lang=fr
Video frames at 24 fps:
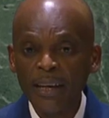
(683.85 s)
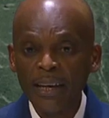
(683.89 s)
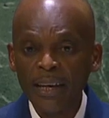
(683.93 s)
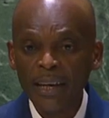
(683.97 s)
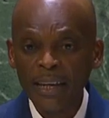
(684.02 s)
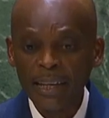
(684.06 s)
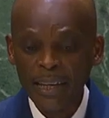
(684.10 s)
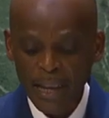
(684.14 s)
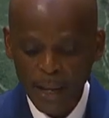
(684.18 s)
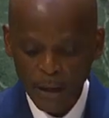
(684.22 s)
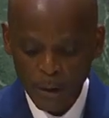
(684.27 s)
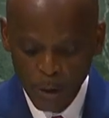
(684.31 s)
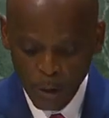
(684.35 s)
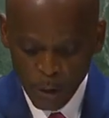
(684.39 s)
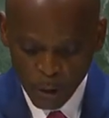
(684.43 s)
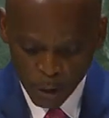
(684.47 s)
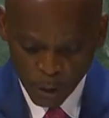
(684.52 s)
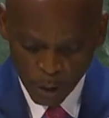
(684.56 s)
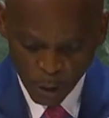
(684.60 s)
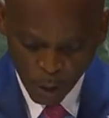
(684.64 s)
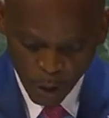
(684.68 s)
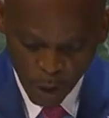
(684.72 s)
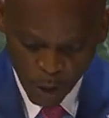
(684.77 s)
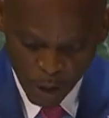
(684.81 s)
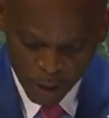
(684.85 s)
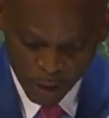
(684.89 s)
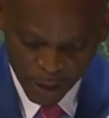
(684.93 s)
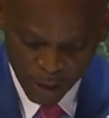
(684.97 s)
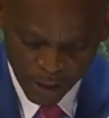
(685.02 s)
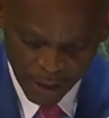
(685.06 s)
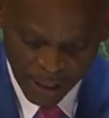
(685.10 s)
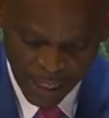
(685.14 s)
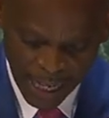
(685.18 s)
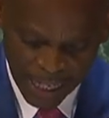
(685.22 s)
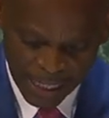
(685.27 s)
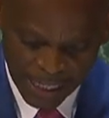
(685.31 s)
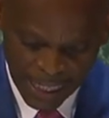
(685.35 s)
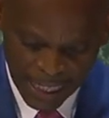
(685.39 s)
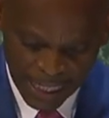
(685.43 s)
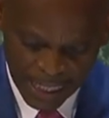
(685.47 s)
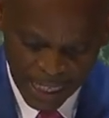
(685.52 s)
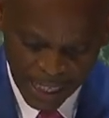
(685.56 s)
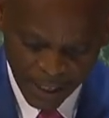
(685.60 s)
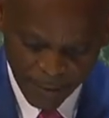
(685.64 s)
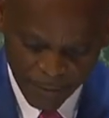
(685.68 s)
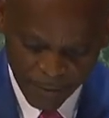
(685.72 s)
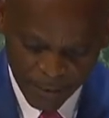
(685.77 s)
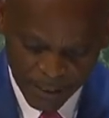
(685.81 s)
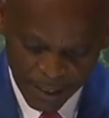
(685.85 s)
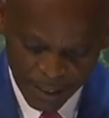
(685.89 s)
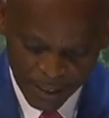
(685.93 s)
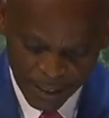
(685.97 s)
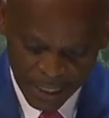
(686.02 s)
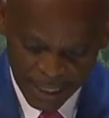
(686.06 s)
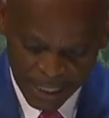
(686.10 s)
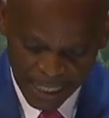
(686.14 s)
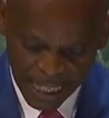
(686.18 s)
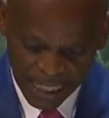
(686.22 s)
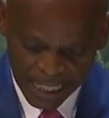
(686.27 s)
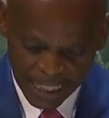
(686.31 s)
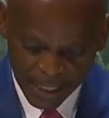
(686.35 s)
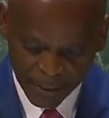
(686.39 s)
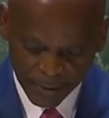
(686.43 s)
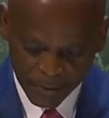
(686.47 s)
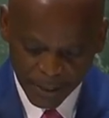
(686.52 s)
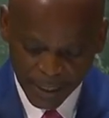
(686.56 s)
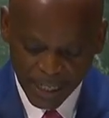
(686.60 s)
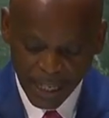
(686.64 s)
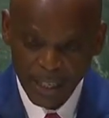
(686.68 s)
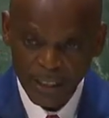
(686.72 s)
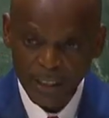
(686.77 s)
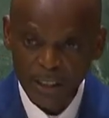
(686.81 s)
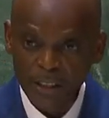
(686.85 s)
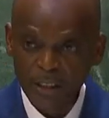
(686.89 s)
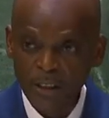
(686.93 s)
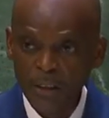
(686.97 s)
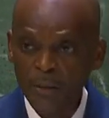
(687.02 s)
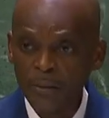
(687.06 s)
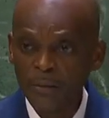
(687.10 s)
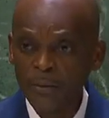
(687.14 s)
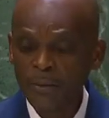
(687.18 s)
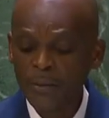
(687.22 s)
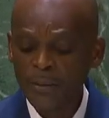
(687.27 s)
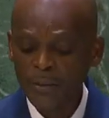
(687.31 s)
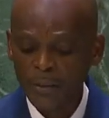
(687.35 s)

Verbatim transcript: et la lutte contre la désertification,